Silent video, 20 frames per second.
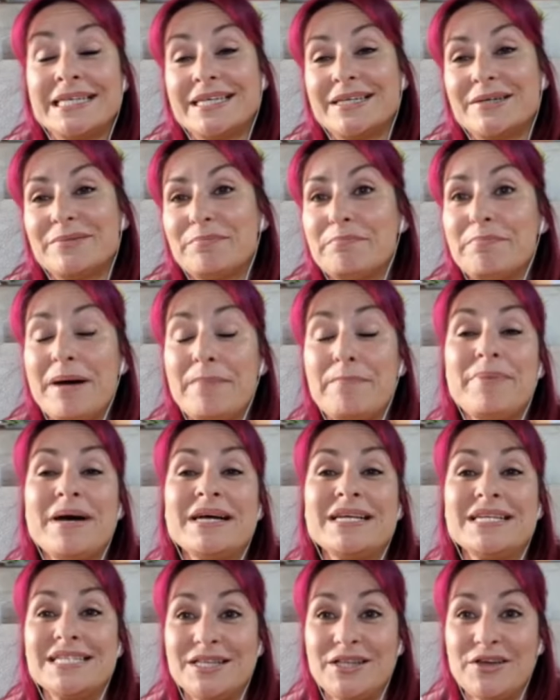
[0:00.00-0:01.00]
Van
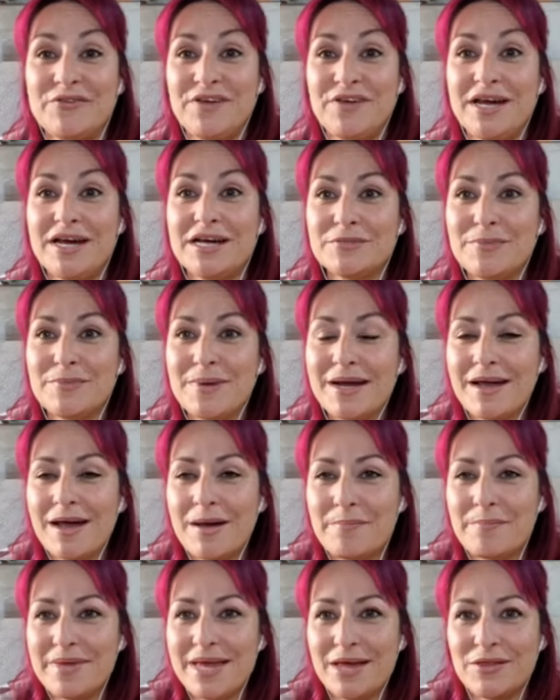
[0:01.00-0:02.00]
si te fijas, van
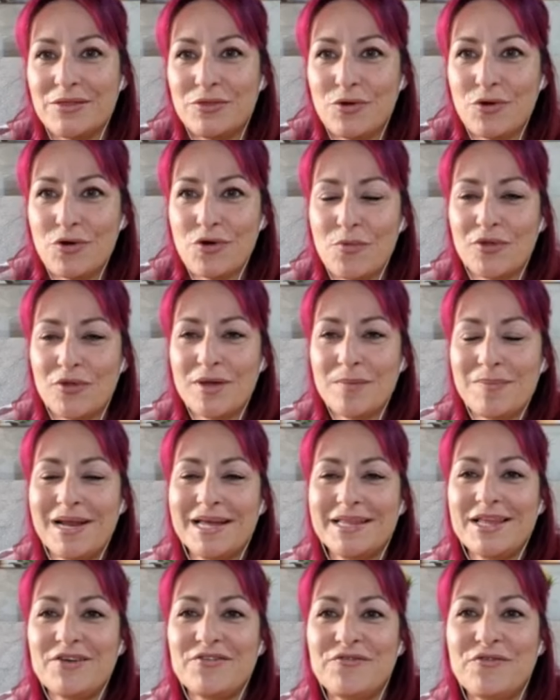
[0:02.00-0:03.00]
cambiando como de
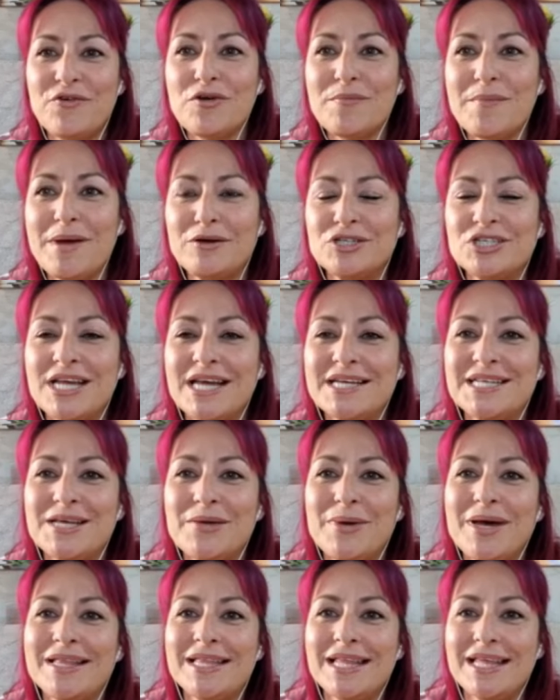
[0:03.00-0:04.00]
plataforma, o sea, se
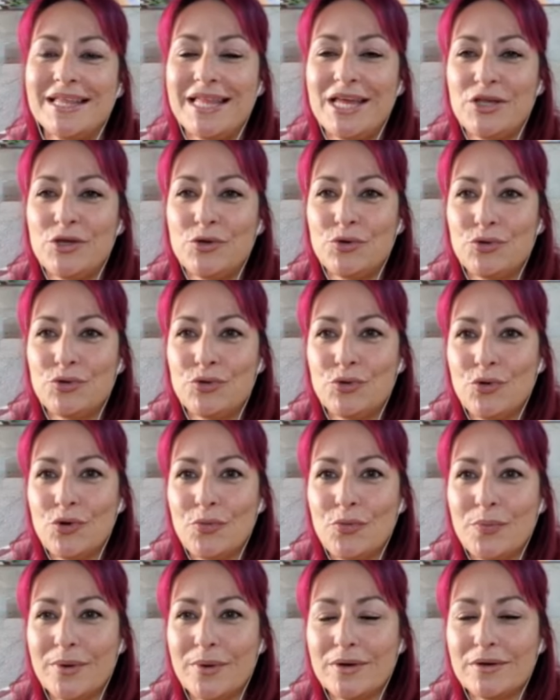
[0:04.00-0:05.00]
van de
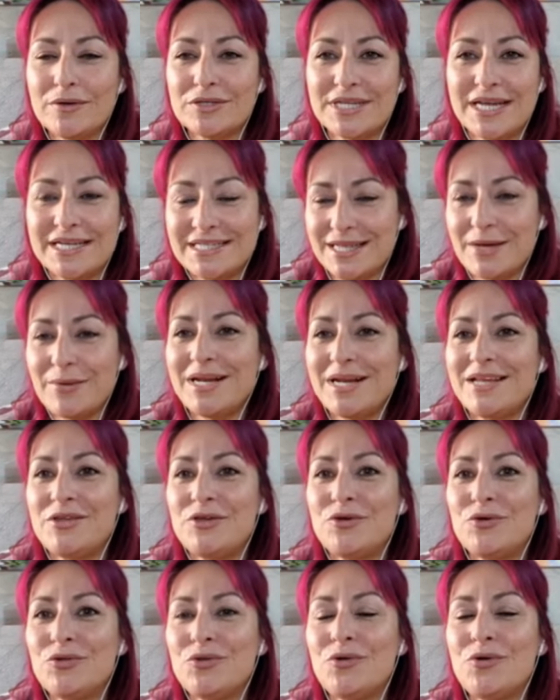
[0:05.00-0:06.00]
YouTube, o sea, estaban en
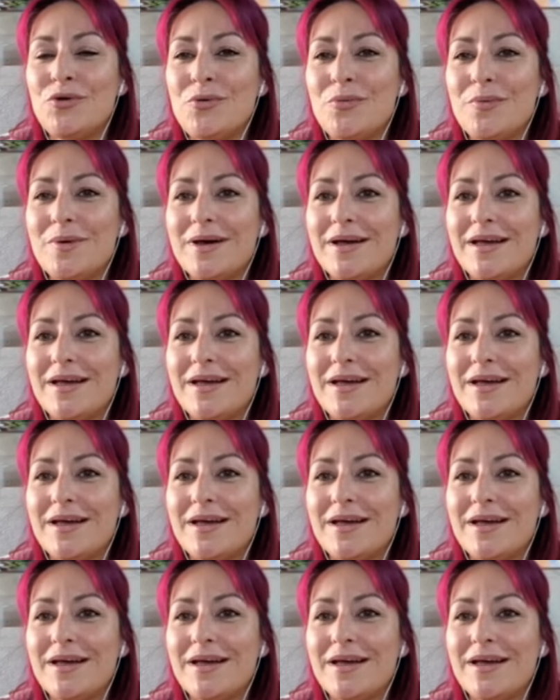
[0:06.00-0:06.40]
YouTube